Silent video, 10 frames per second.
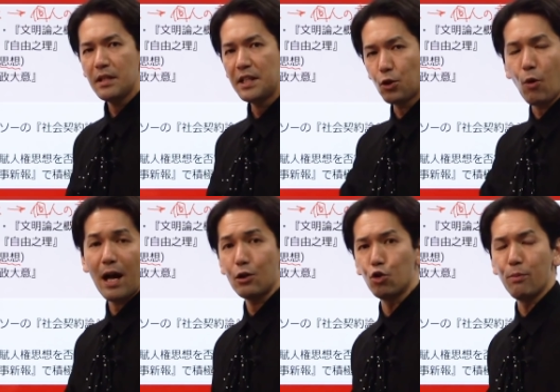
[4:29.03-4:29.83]
人
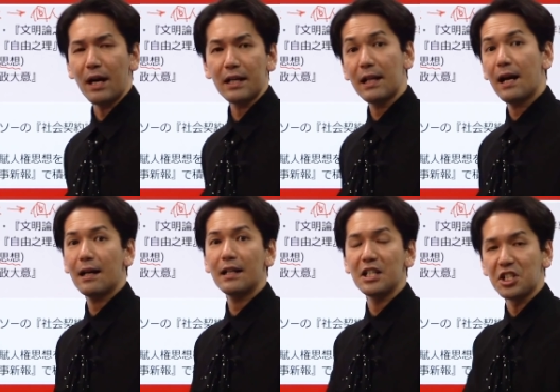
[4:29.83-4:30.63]
は生まれなが
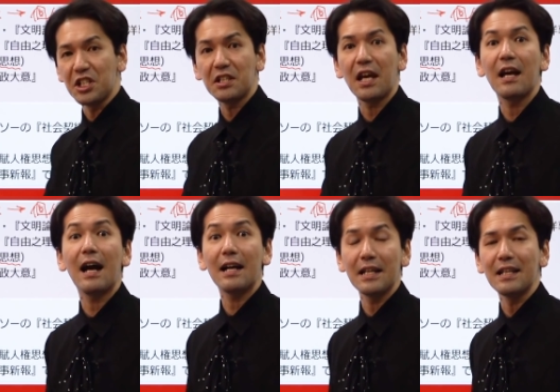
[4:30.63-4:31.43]
らに人権が
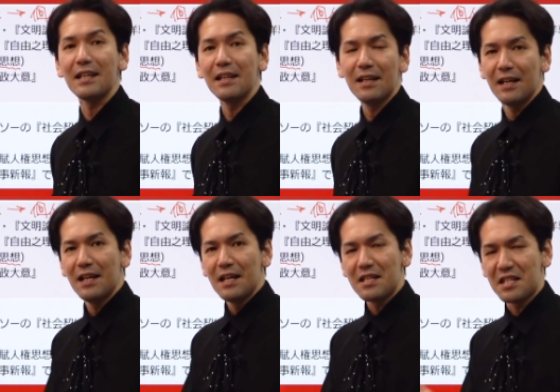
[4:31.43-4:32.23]
あり、
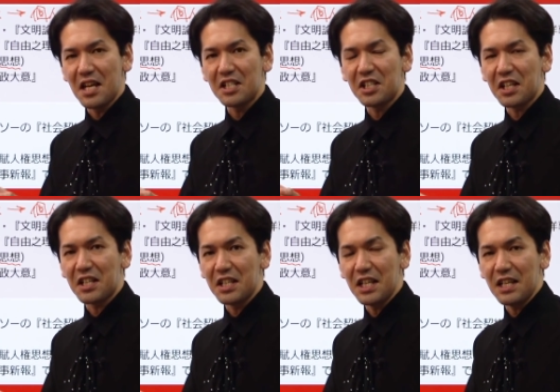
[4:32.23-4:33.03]
政治
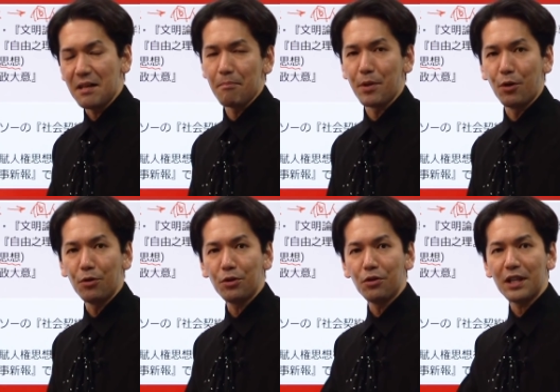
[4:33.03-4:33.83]
的に平
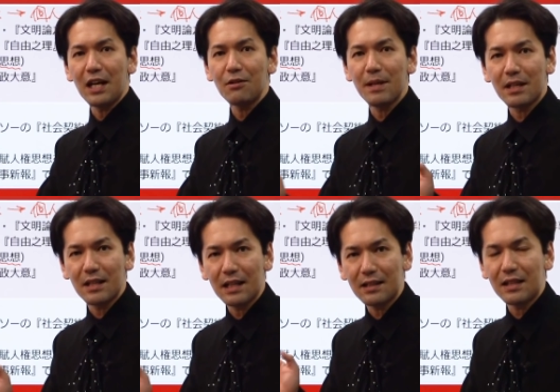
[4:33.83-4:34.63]
等であるべき
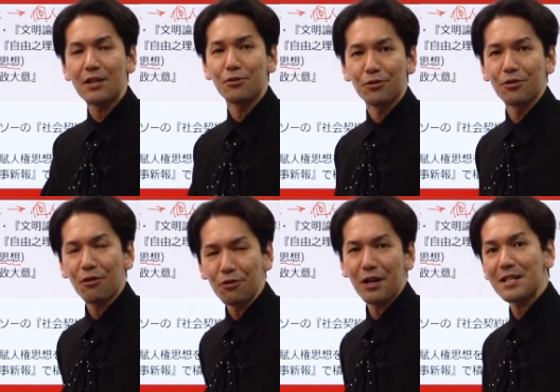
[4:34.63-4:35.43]
だっていう、
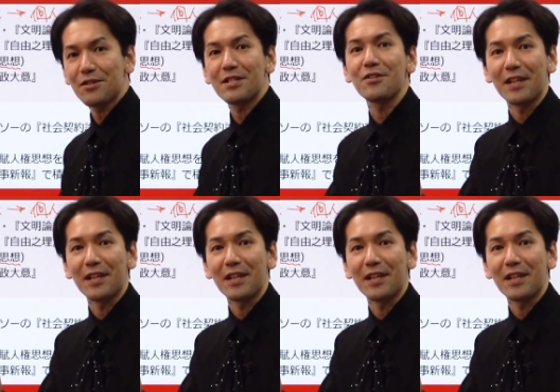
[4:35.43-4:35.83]
こういう発想ですよ